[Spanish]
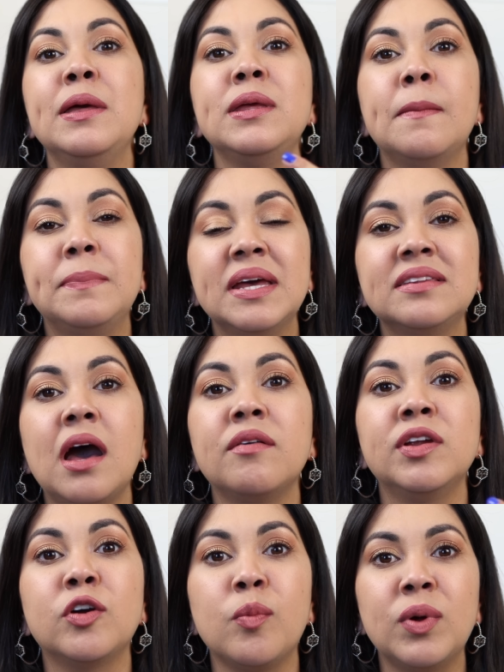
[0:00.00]
y empiezas a
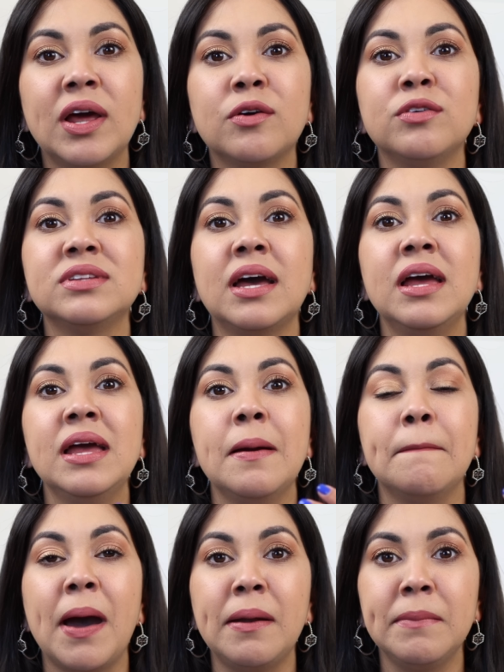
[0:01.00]
ver cómo las cosas
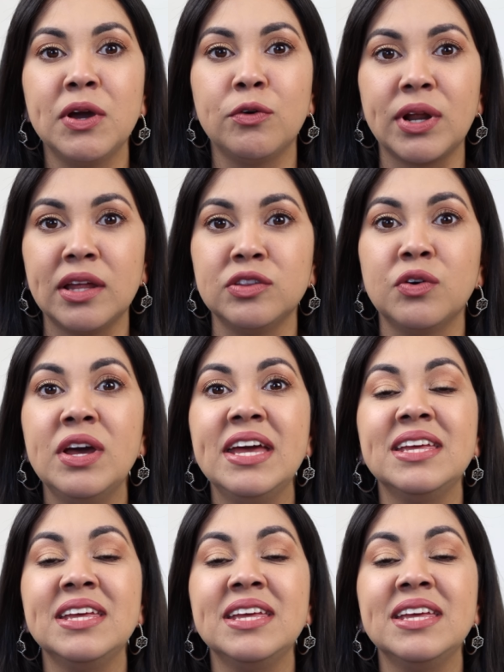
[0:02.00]
van mejorando